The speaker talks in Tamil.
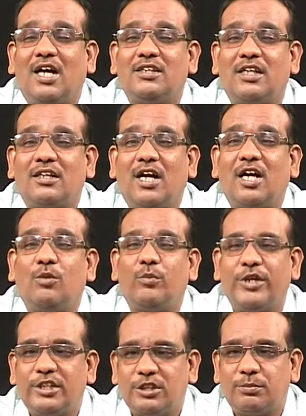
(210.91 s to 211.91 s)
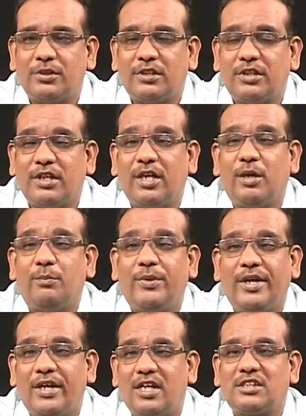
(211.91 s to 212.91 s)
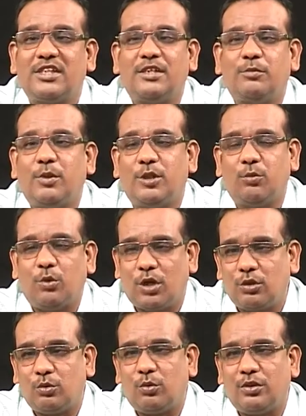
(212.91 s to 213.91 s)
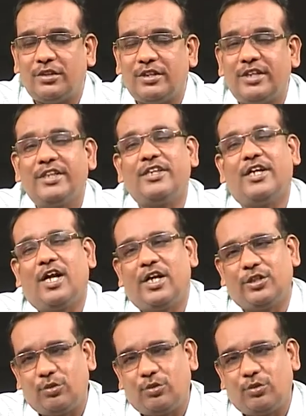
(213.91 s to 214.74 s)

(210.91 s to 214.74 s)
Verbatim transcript: அதற்காக முயற்சிப்பது பேராசை என்பதை உணர்ந்து கொண்டு இந்த நாளை